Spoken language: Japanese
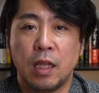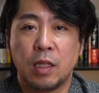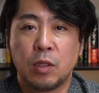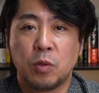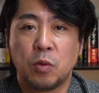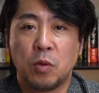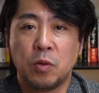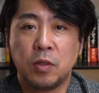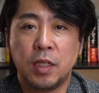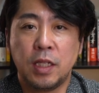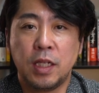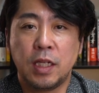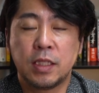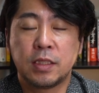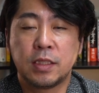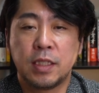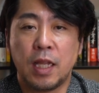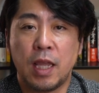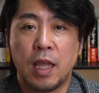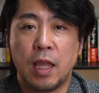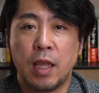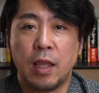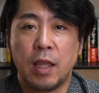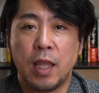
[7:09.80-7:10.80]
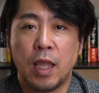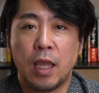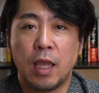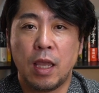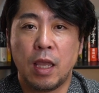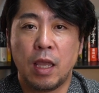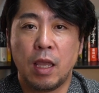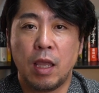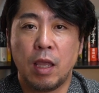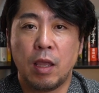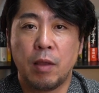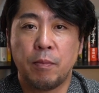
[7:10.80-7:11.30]
えっと、ここでですね、
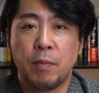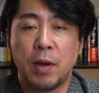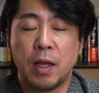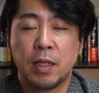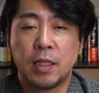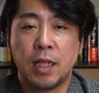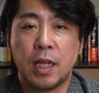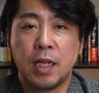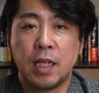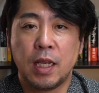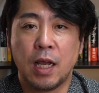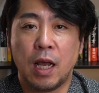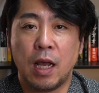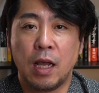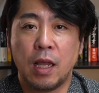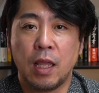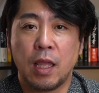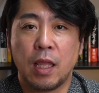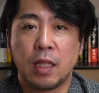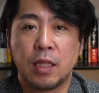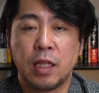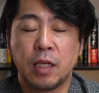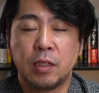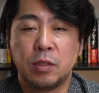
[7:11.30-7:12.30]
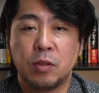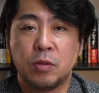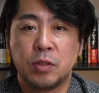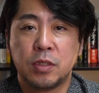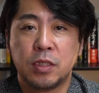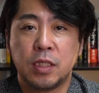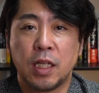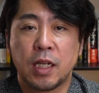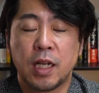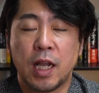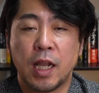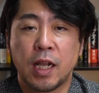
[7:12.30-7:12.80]
えー、まあ何が
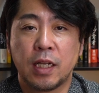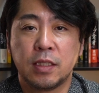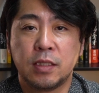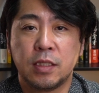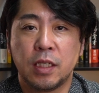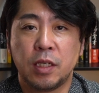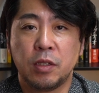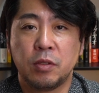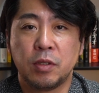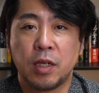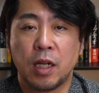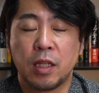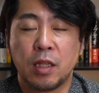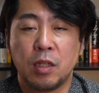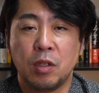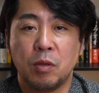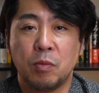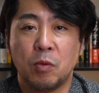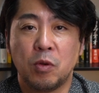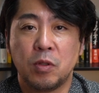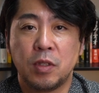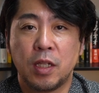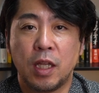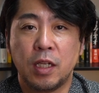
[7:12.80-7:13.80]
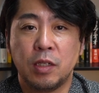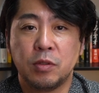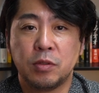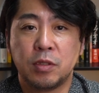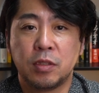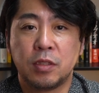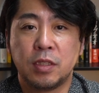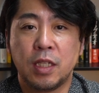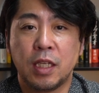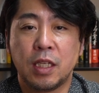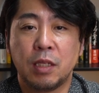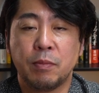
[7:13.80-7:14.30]
テクノロジーで解決できるかっていう問題に移っ
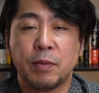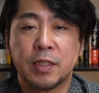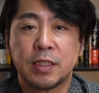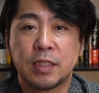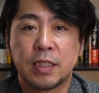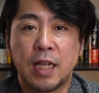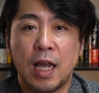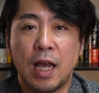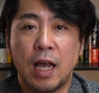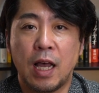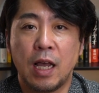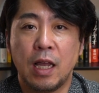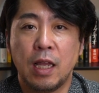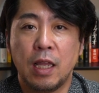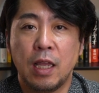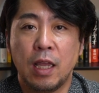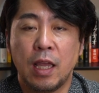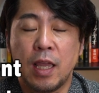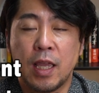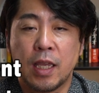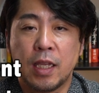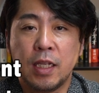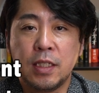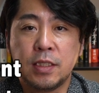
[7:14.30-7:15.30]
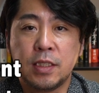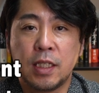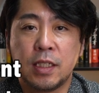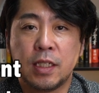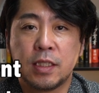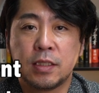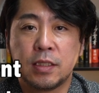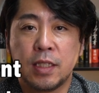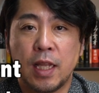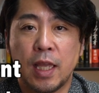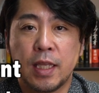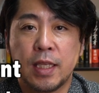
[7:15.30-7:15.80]
ていきますが、え現在
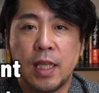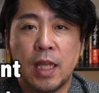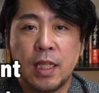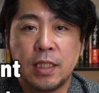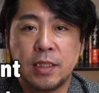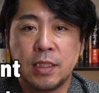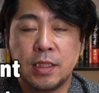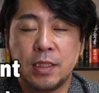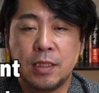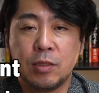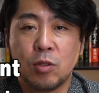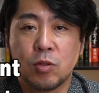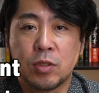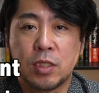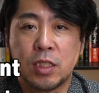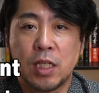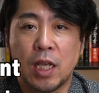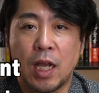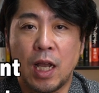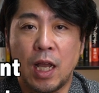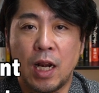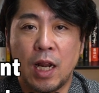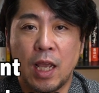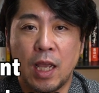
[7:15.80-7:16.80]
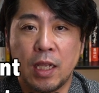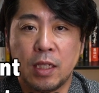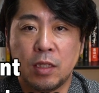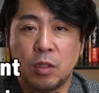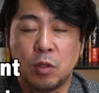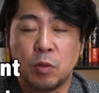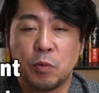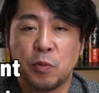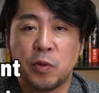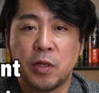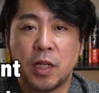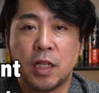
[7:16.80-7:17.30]
ですね、家賃の支払いっ
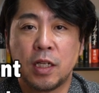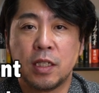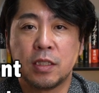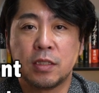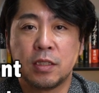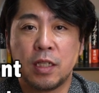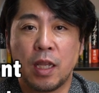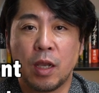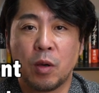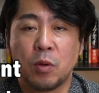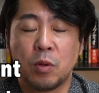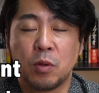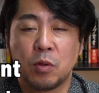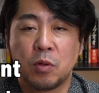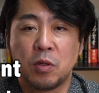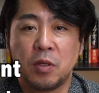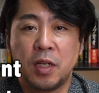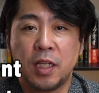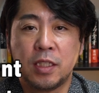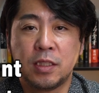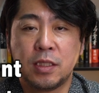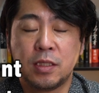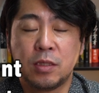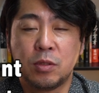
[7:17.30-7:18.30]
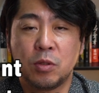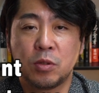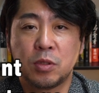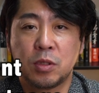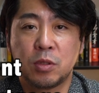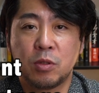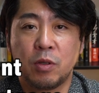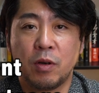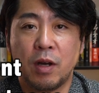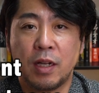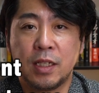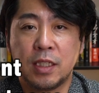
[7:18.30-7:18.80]
ていうものはですね、この
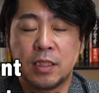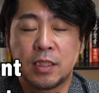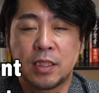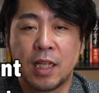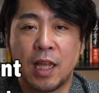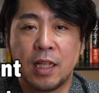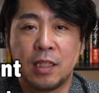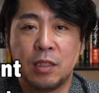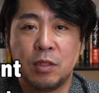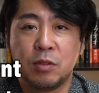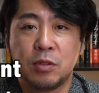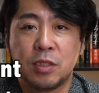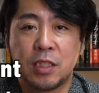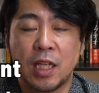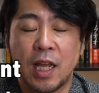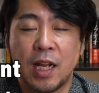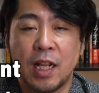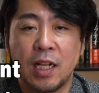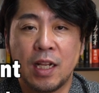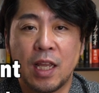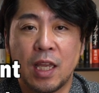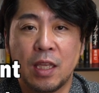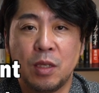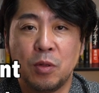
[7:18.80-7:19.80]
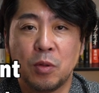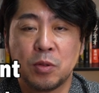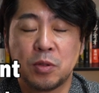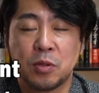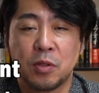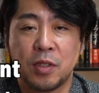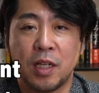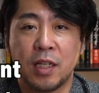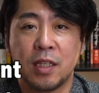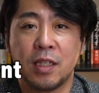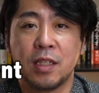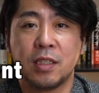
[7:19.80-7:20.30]
クレジットスコアに参入されない要
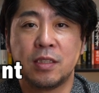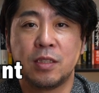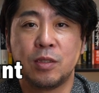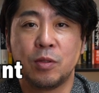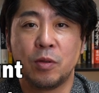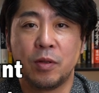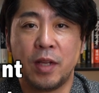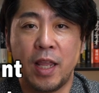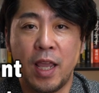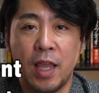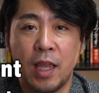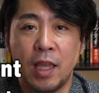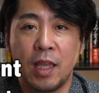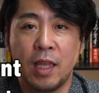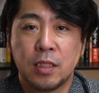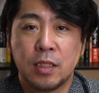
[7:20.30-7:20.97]
素なんですよね。